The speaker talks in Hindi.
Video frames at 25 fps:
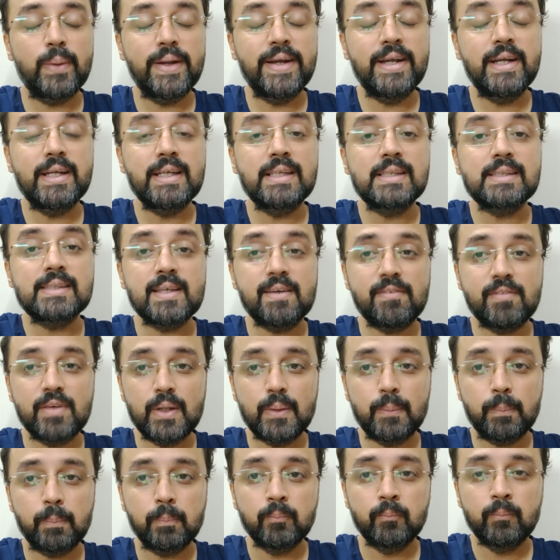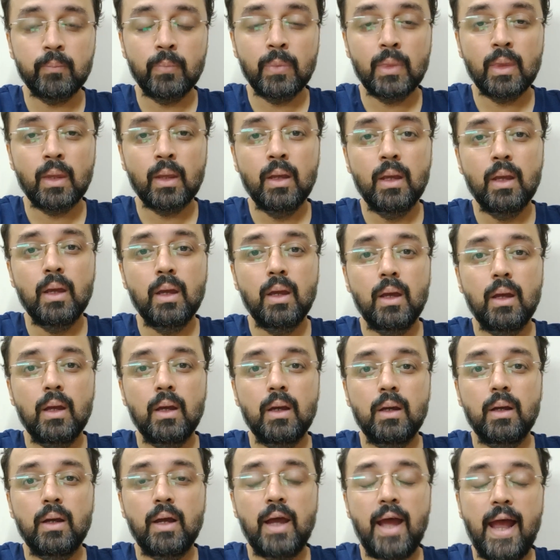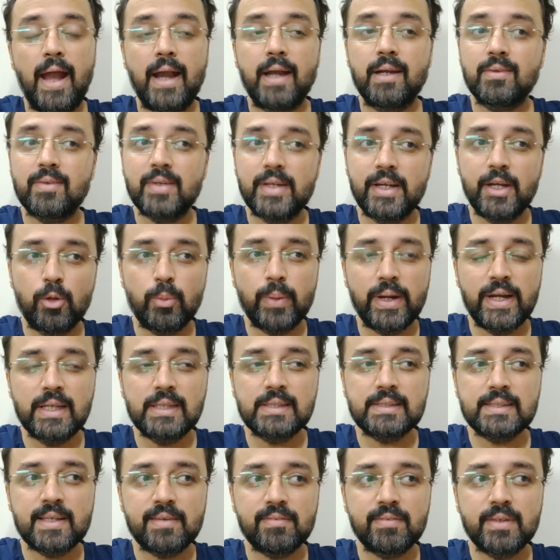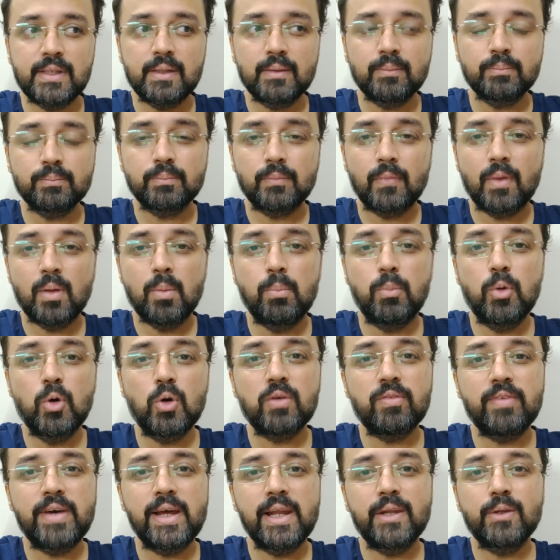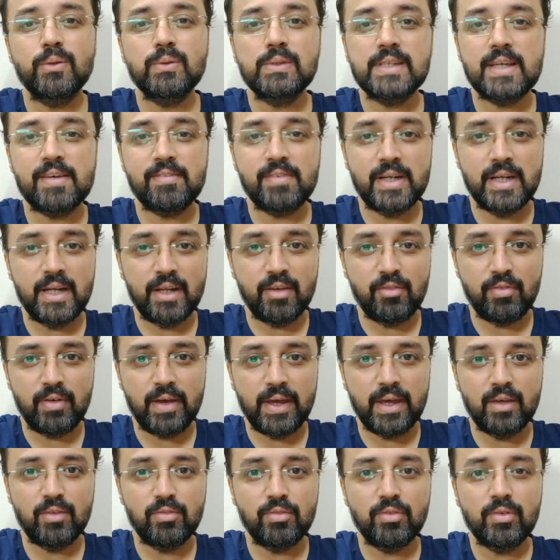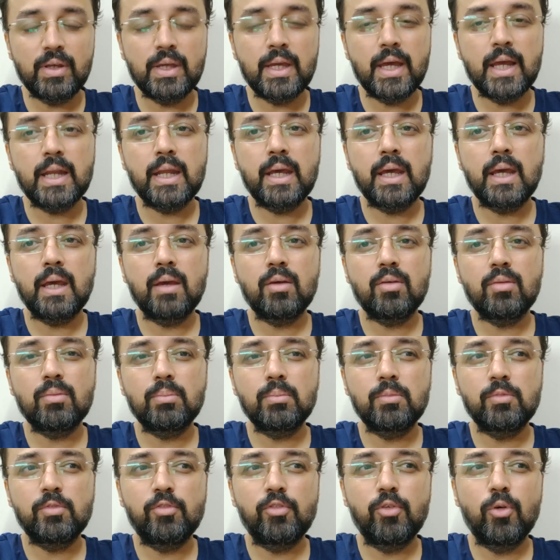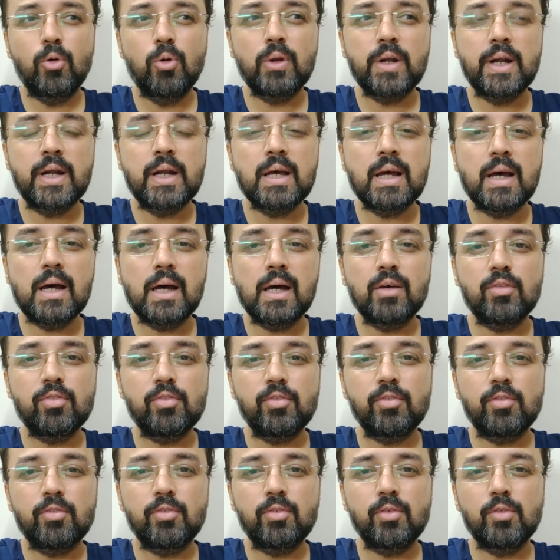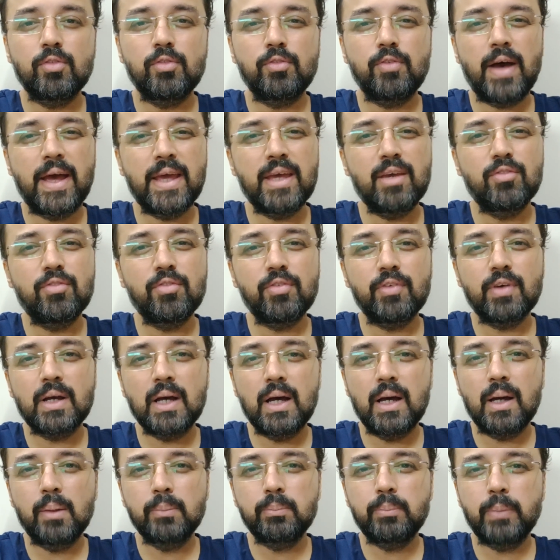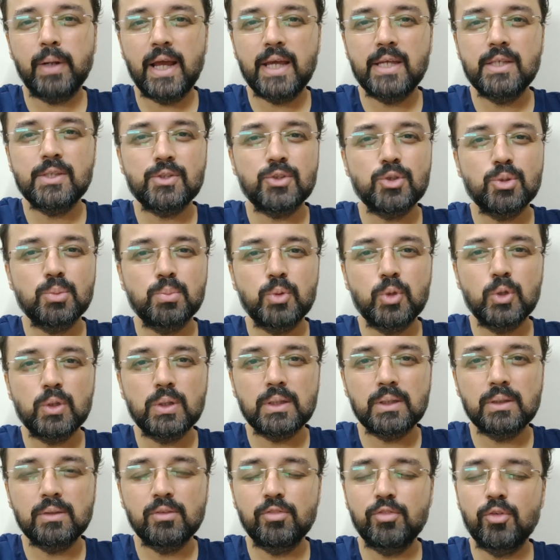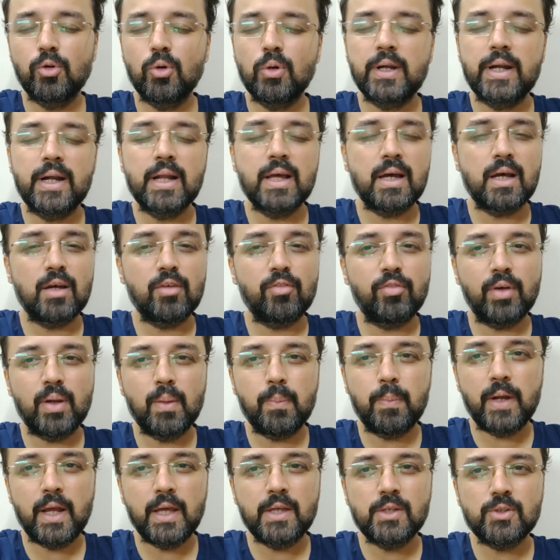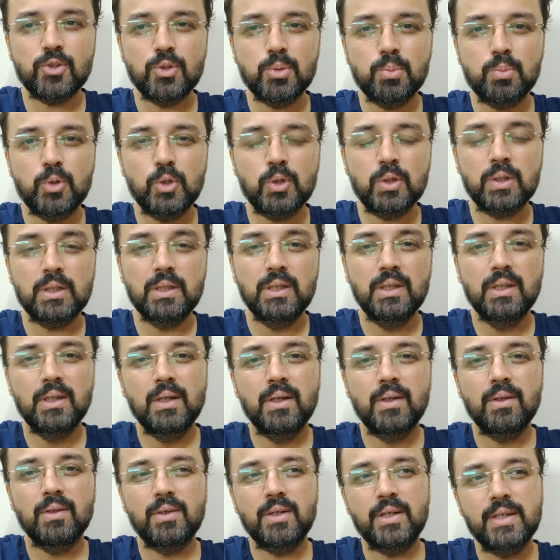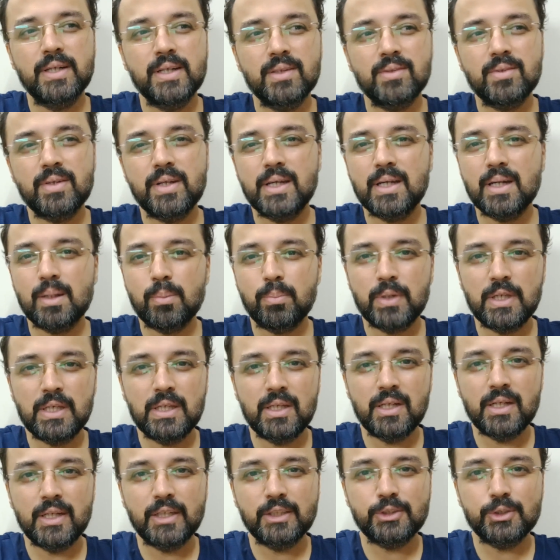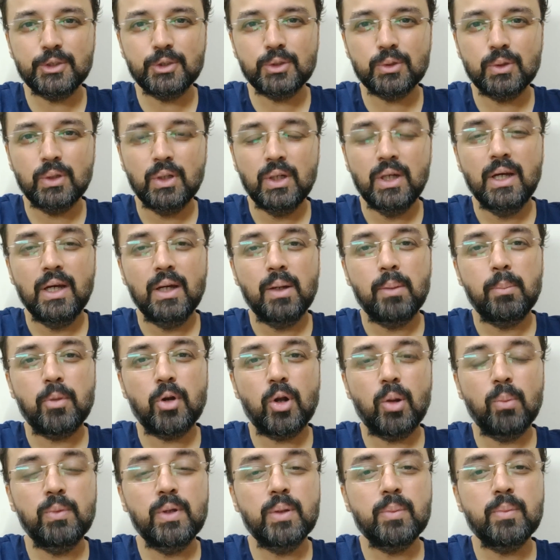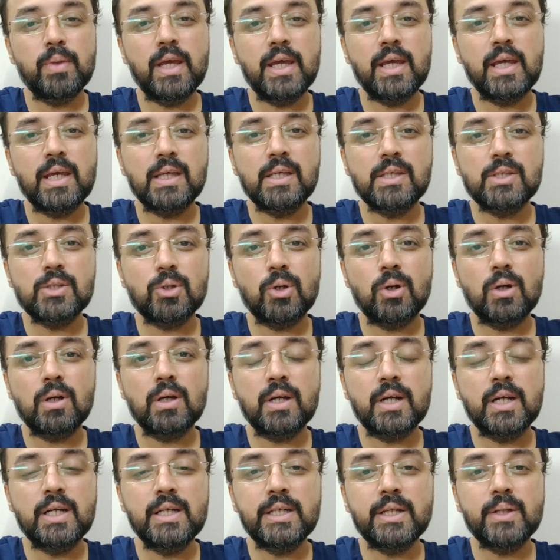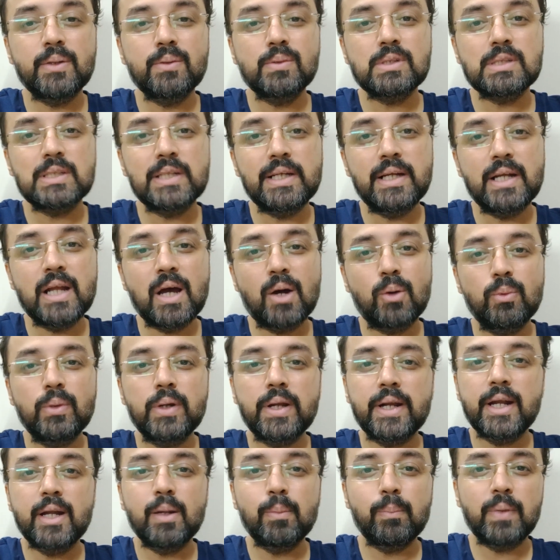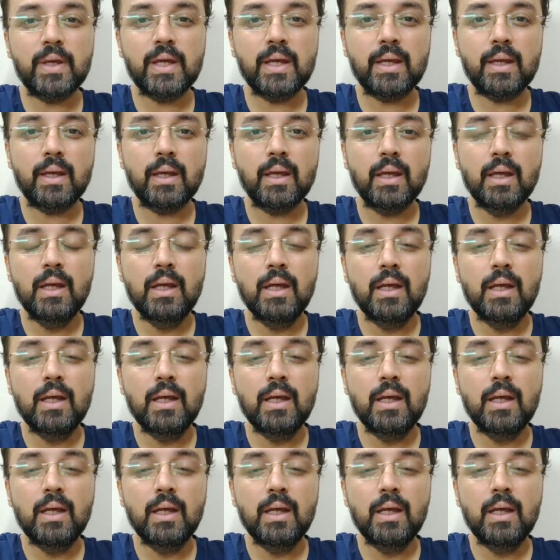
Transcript: ट्वेंटी सेवन एट थ्री ट्वेंटी सेवन बुक वैल्यू सेवेंटी फाइव यानी फोर एंड हाफ फाइव का प्राइस टू बुक फोर एंड हाफ का प्राइस टू बुक थर्टी थ्री का पी रेशियो प्रॉब्लम यह है कि स्टॉक कंटिन्यूसली डाउन ट्रेंड में है